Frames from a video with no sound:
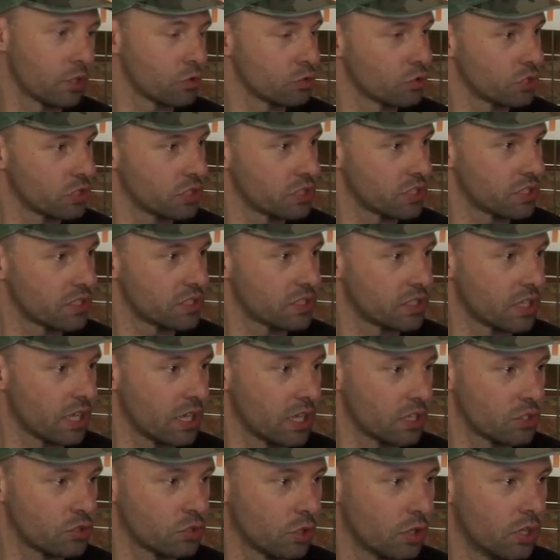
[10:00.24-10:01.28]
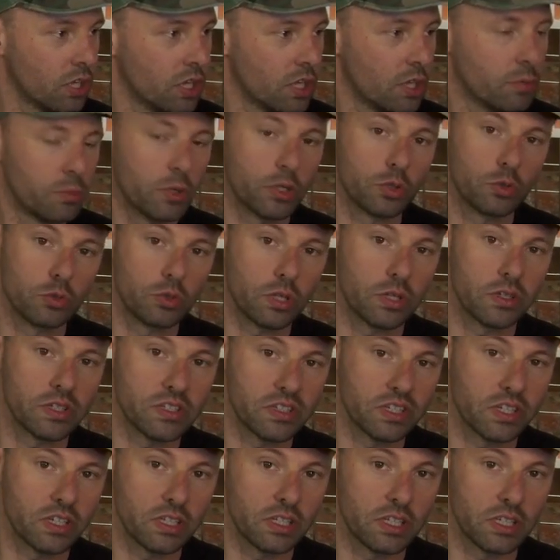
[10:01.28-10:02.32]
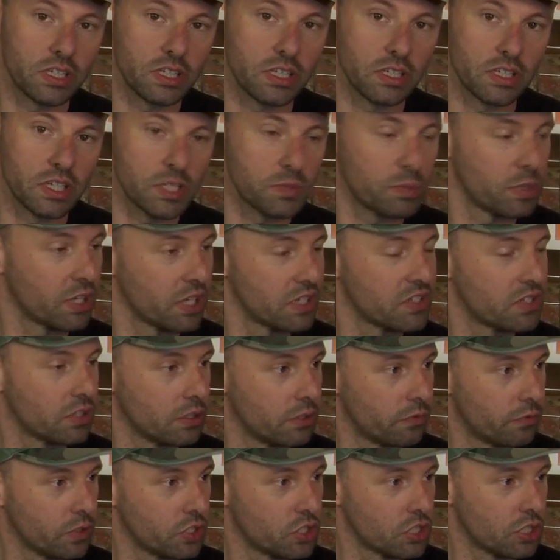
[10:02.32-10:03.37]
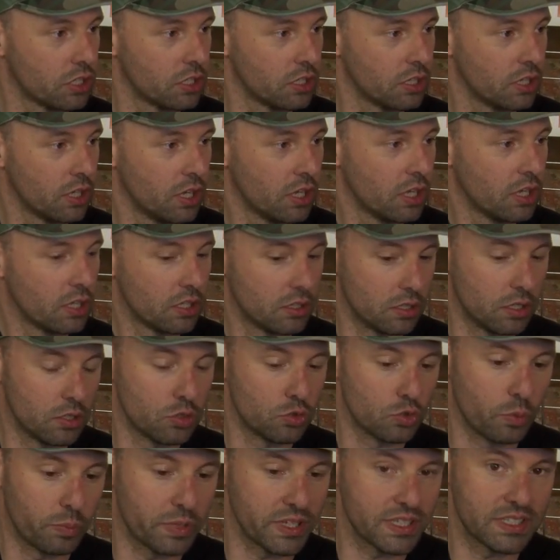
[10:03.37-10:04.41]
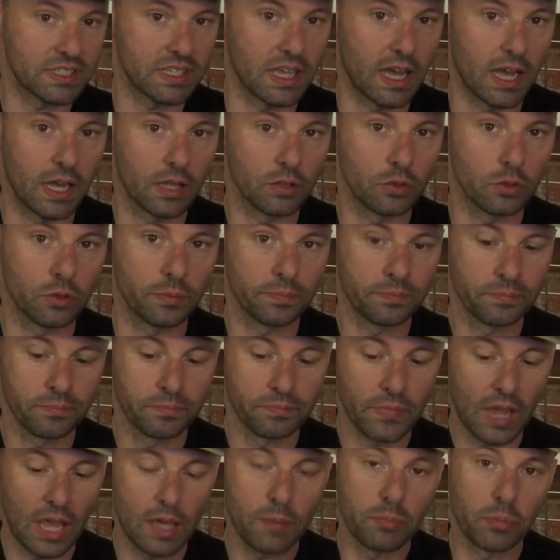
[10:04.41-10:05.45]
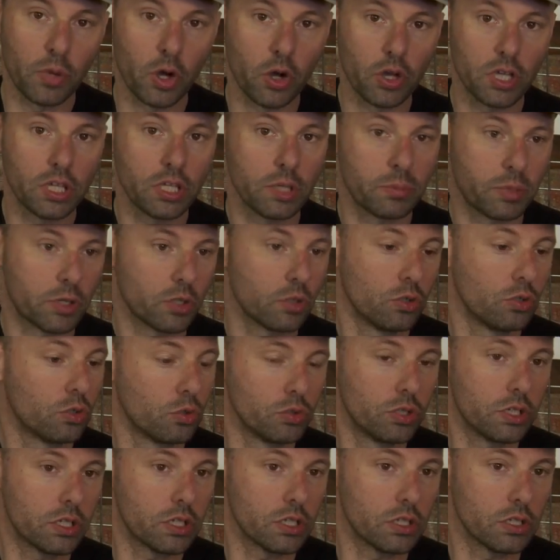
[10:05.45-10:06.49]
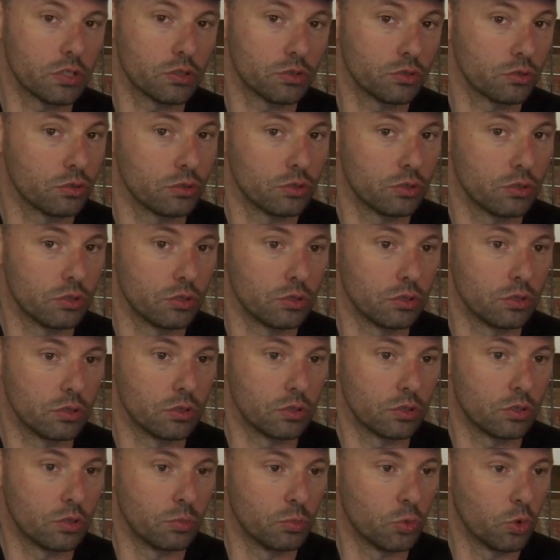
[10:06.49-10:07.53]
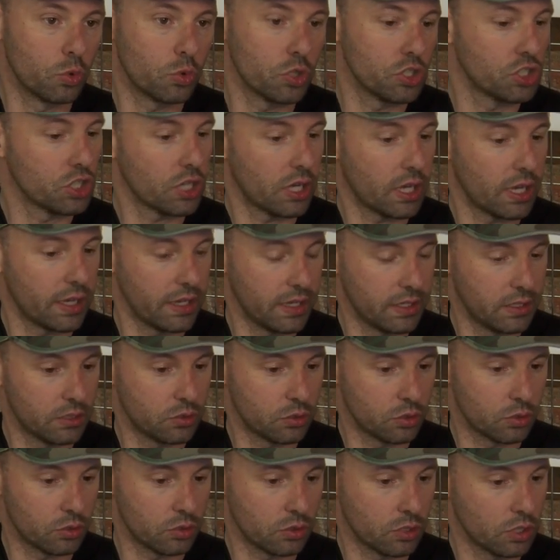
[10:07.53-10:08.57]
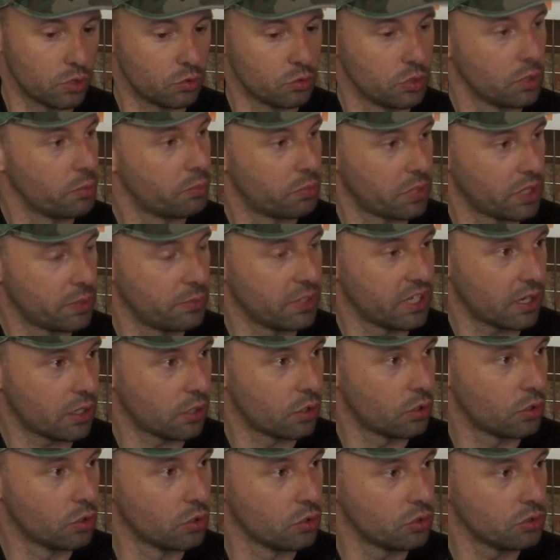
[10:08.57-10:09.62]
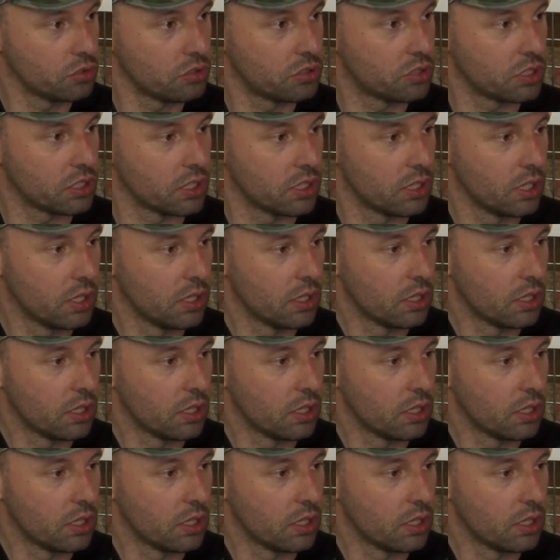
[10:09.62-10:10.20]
è chiuso in se stesso per tutta una serie di esperienze difficili nel suo passato. E poi per concludere sono comunque già edito con alcuni primi racconti